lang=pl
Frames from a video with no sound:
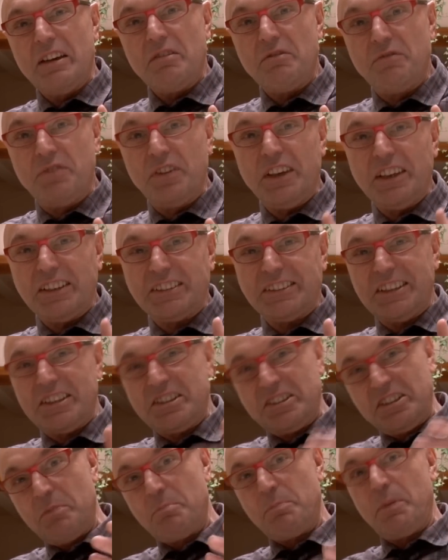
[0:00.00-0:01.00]
wy
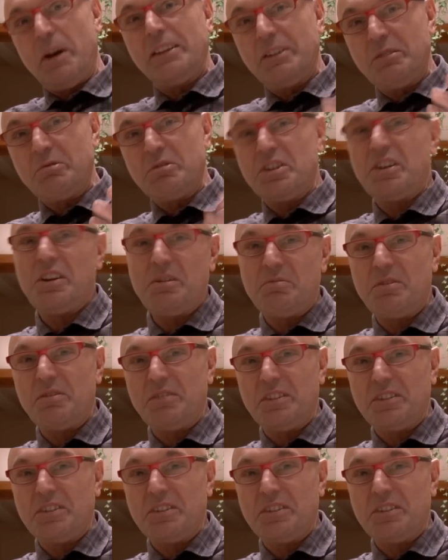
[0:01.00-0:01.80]
jesteście Panem siebie,